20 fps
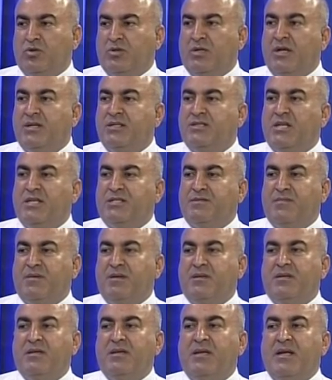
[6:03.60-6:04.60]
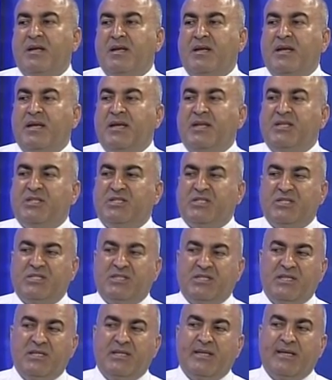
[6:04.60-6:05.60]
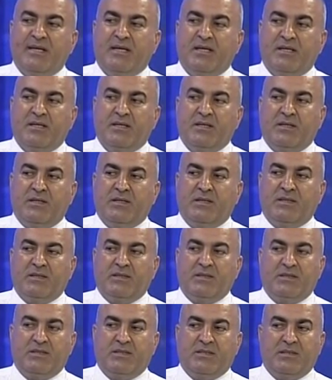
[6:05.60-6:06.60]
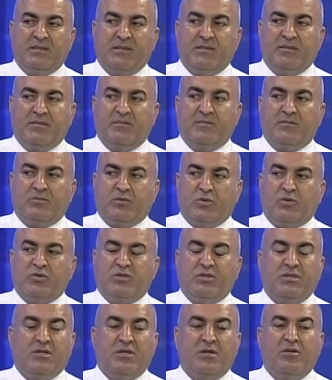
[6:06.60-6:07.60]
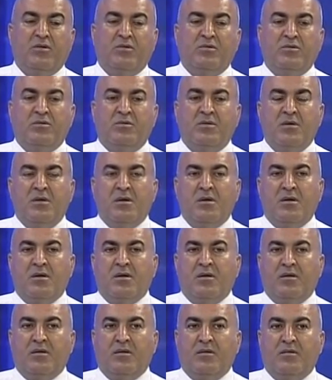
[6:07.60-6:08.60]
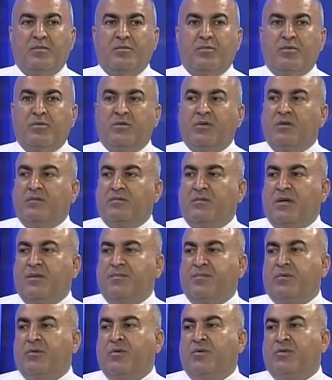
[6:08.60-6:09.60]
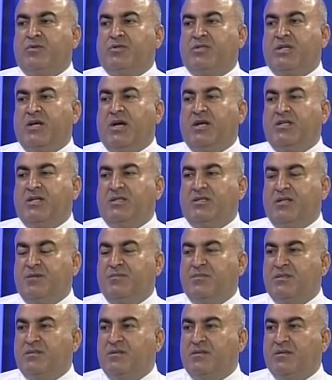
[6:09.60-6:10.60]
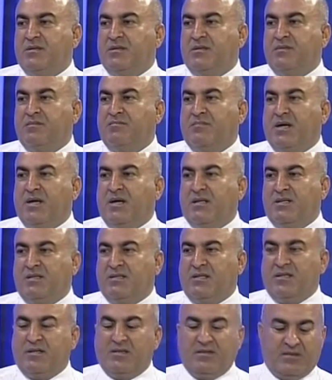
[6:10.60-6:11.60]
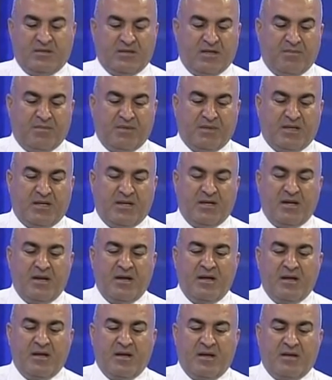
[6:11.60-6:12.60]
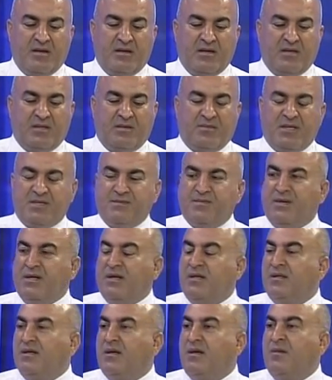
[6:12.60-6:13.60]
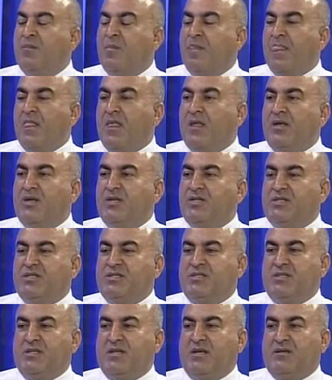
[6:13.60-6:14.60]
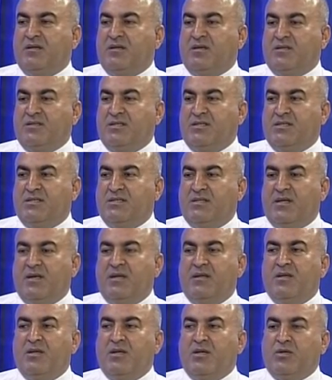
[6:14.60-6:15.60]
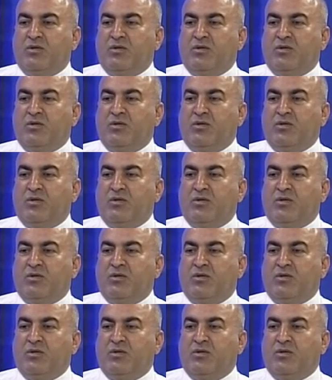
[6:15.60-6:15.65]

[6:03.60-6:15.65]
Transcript: olur. Yani seçmenle ilişkisi e, çok sınırlı olur. E, bugün hep görüyoruz şikayet ettiğimiz gidin bakanlıkların kapılarına ya da başbakanlığa iş isteyen, aş isteyen,